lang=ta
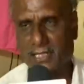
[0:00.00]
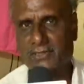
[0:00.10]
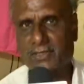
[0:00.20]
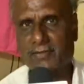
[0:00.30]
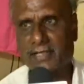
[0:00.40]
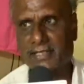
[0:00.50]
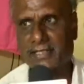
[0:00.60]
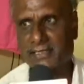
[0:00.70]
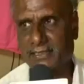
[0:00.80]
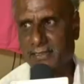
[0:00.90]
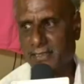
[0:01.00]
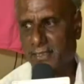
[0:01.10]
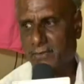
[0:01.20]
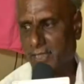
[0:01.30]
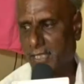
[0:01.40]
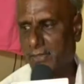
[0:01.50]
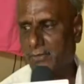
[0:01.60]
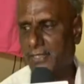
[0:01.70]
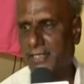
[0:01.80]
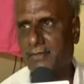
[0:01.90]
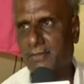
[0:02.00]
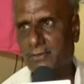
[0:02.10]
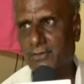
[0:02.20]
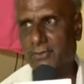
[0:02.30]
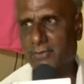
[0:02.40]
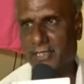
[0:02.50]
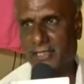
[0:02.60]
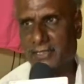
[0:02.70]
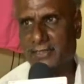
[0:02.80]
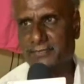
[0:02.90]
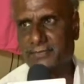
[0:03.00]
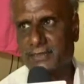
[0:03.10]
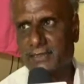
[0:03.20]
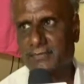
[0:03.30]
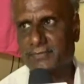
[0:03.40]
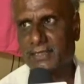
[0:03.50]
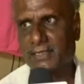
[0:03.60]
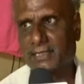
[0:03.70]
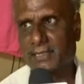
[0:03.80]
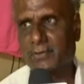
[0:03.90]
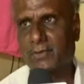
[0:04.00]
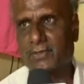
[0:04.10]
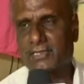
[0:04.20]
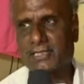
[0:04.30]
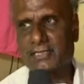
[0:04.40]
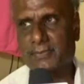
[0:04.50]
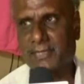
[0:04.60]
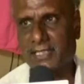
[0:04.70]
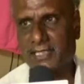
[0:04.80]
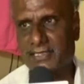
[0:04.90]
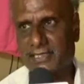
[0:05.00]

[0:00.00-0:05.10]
லட்ச ரூபா வாங்கிட்டு ஒரு அறநூறு டிக்கெட் வந்து கொடுத்துட்டு போனாருங்க திரும்ப ஒரு வருஷம் கழிச்சு படம் ரிலீஸ்